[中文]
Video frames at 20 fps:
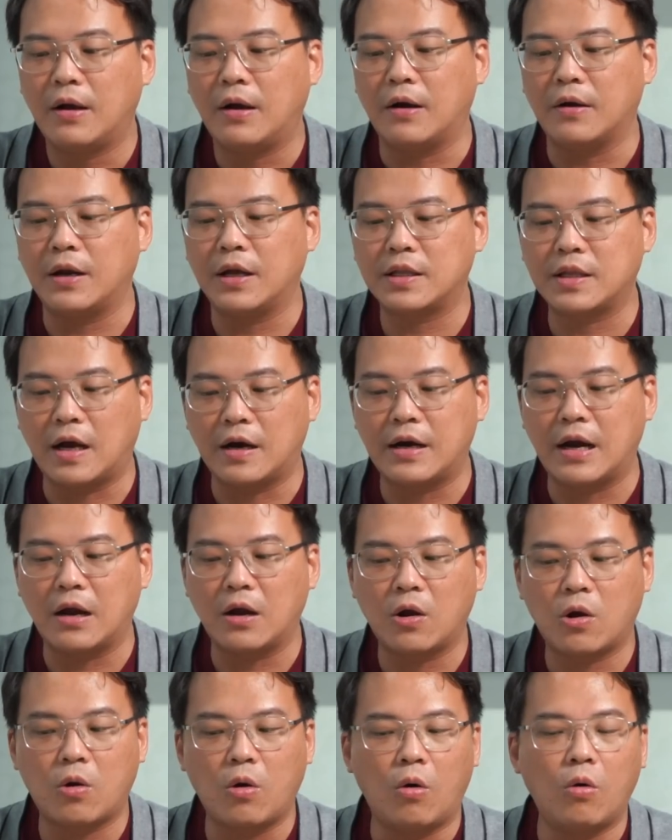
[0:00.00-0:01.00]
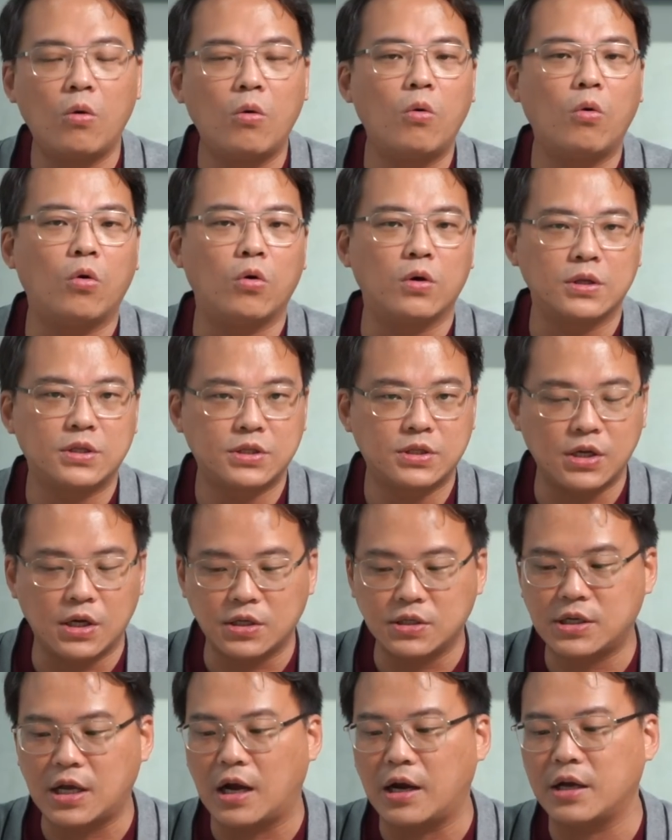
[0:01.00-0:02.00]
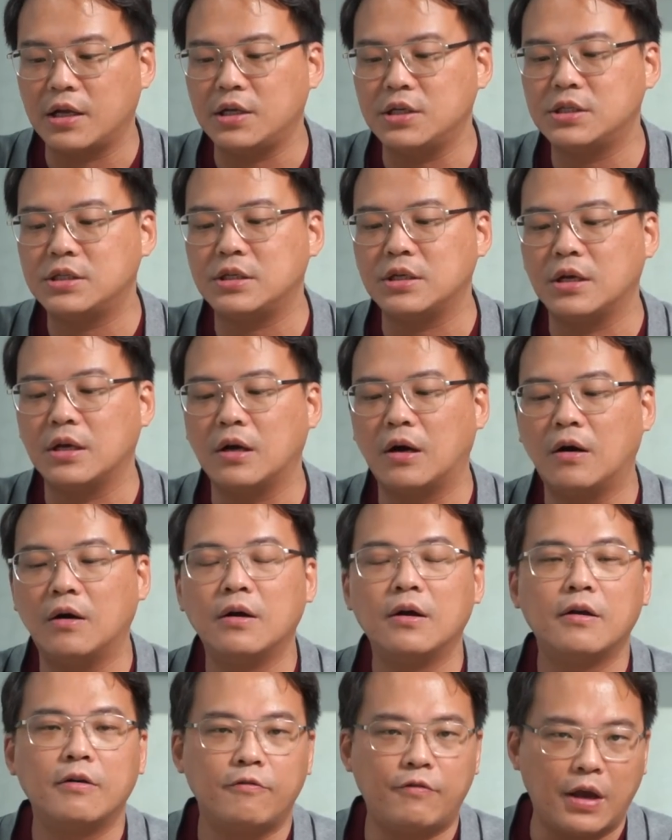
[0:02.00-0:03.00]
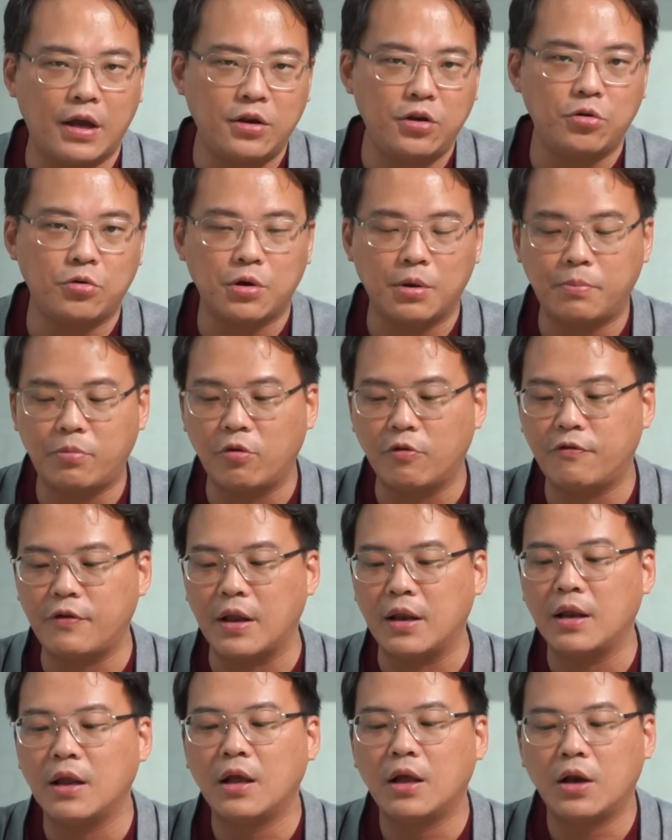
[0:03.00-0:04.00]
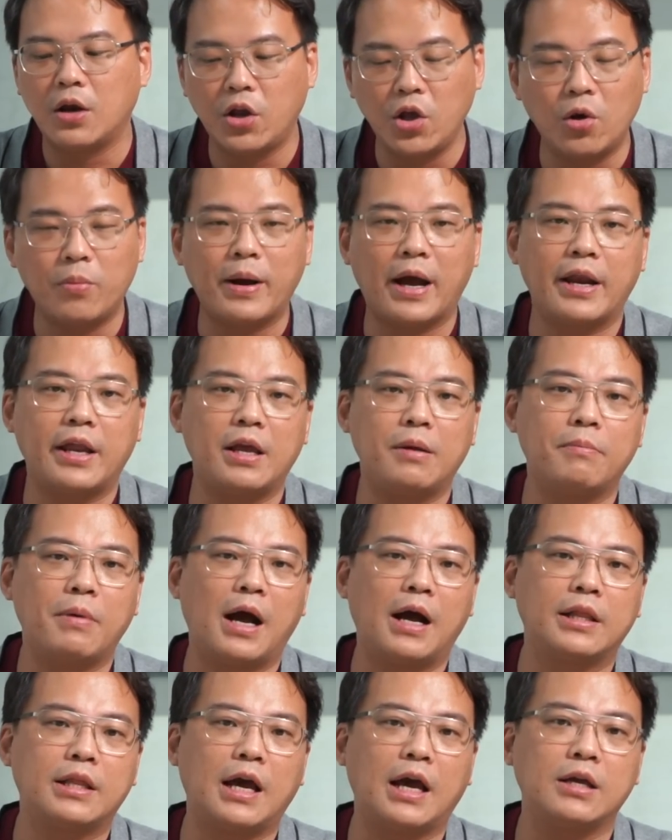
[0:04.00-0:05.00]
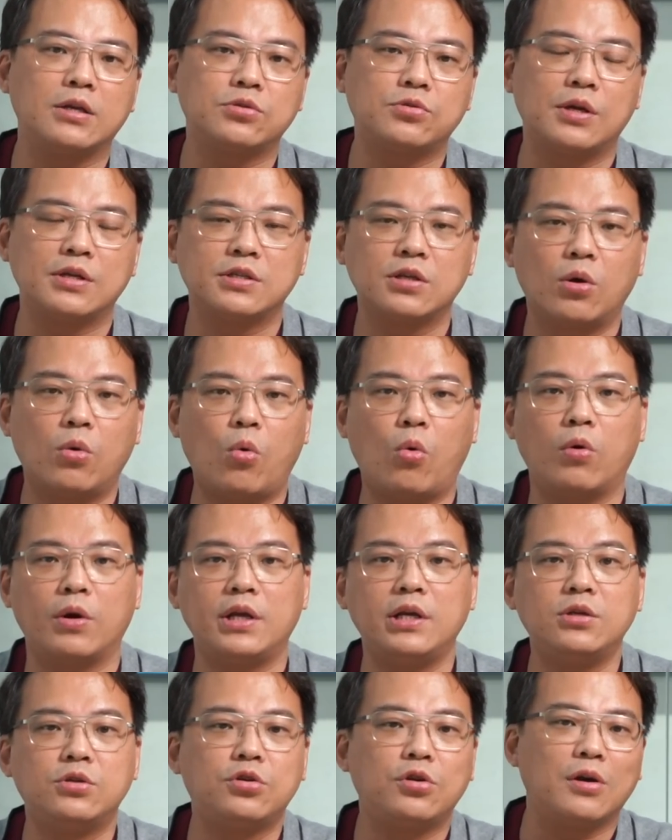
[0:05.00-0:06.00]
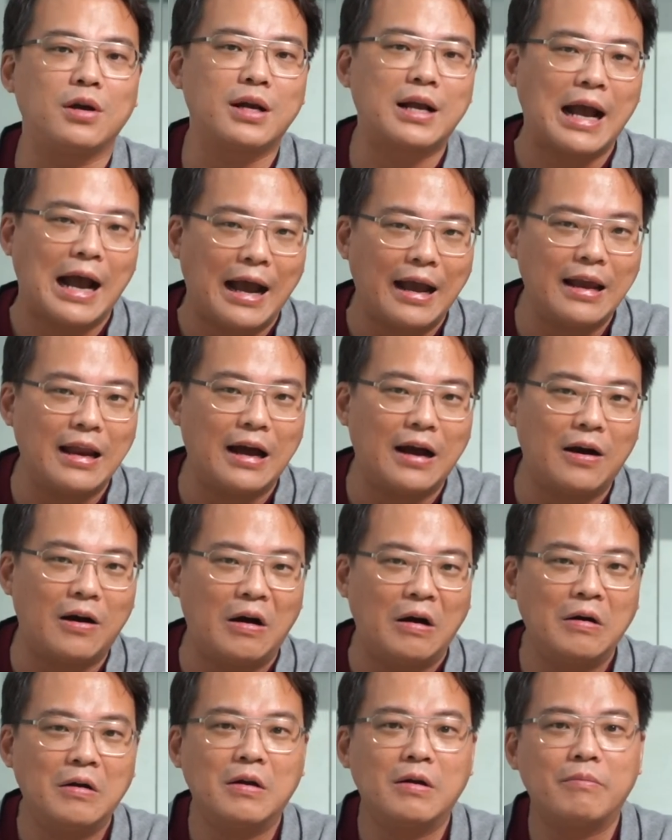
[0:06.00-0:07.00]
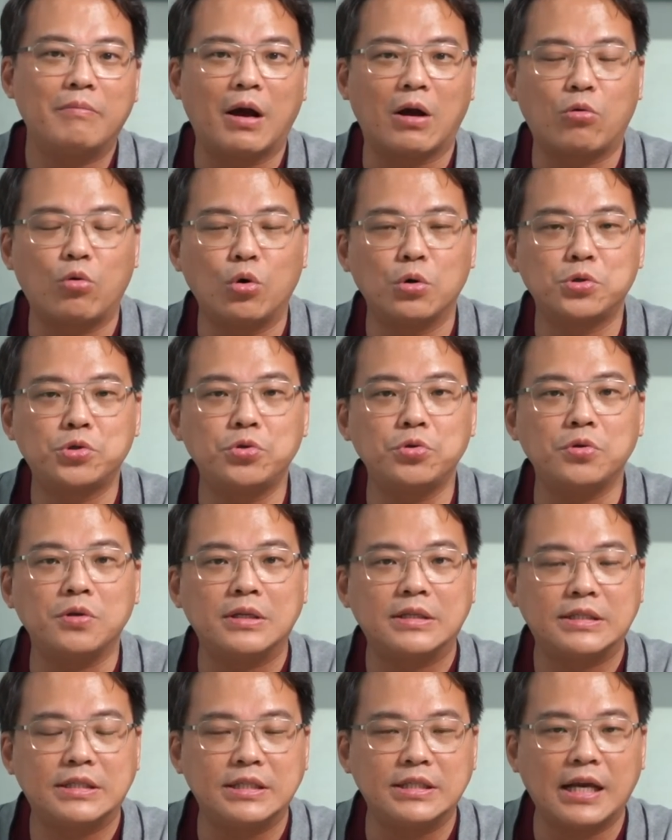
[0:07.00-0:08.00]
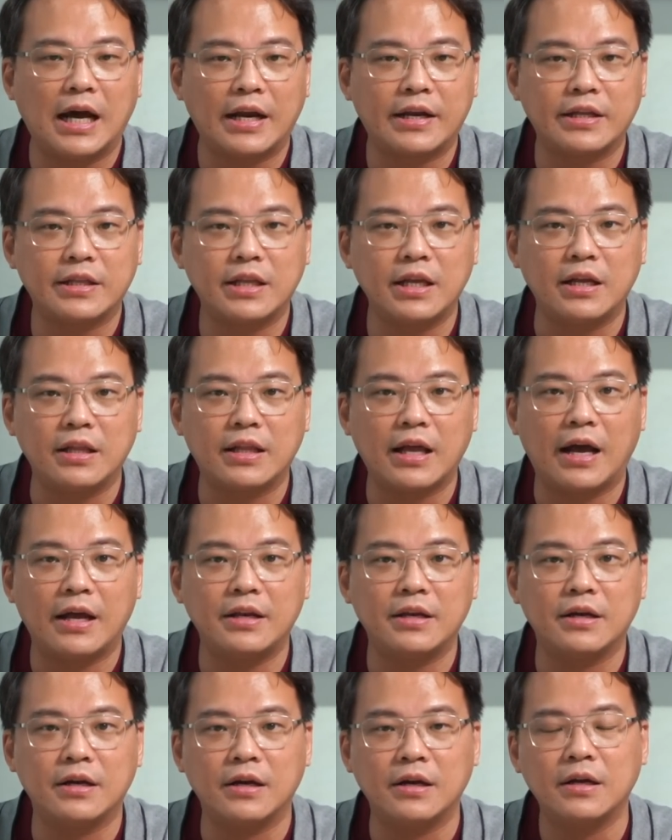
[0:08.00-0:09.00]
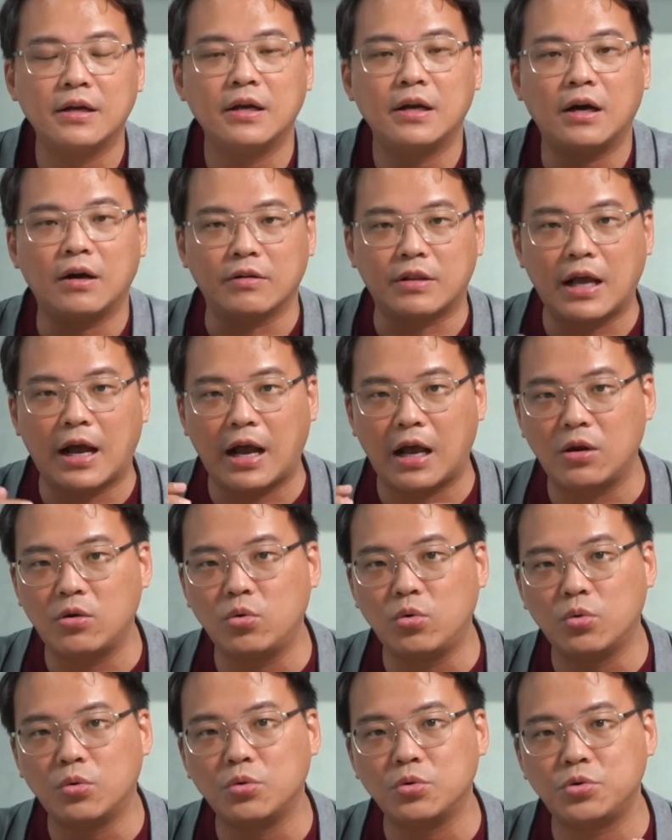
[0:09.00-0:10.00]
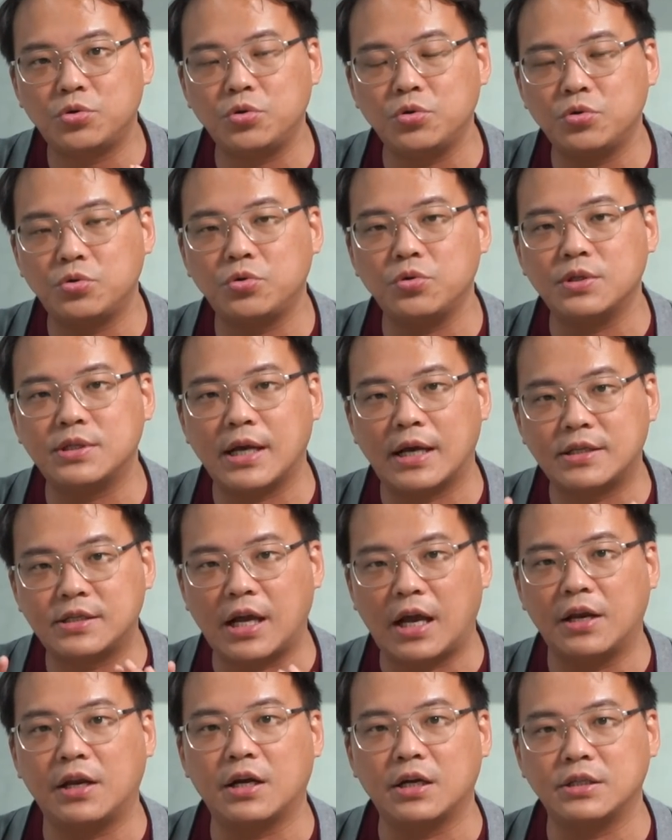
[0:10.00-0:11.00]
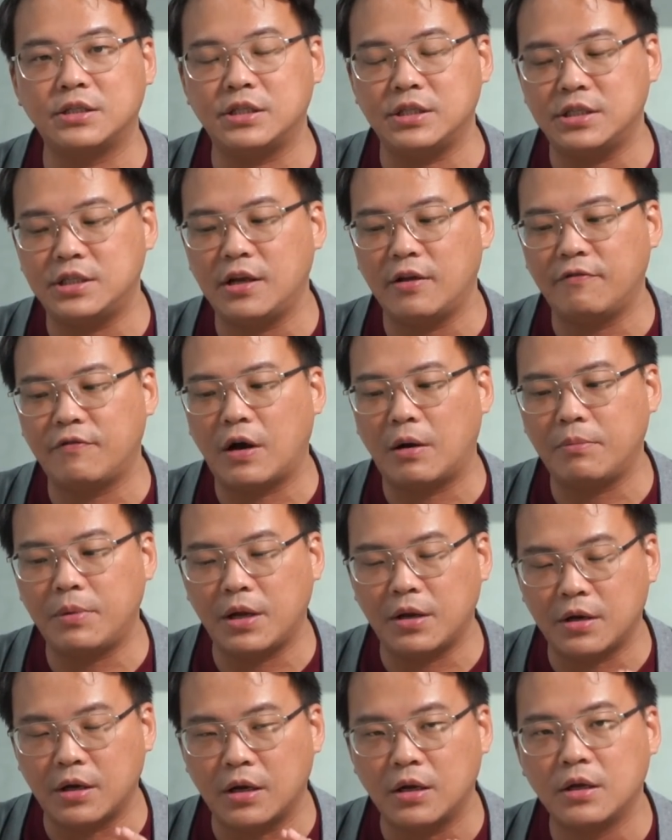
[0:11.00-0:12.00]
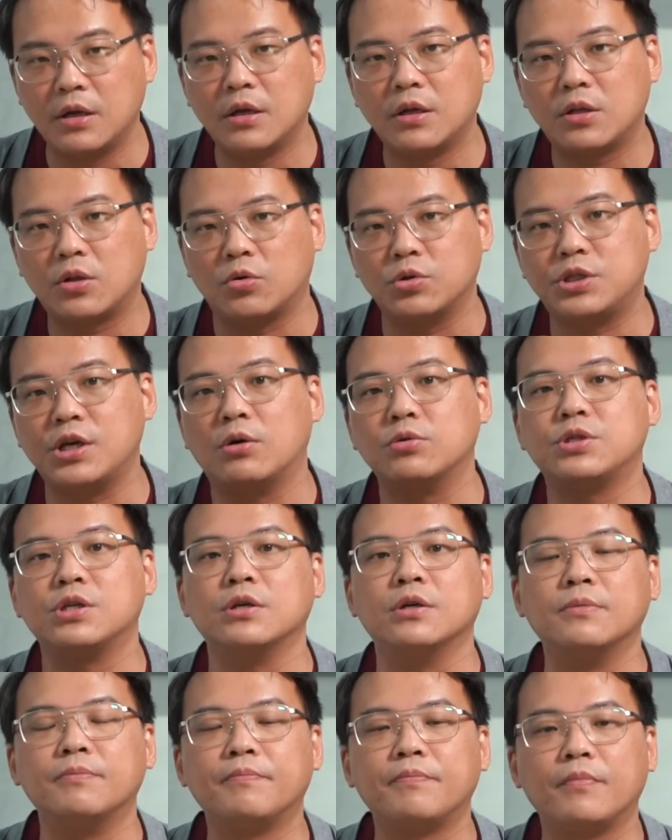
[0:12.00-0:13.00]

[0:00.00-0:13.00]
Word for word: 啊，那当然供货正常了一些啊。Venue 的部分六百零八台算是火力全开了哈，把过去积压的订单呢，啊，大概陆陆续续在产能的极限方面呢都交车，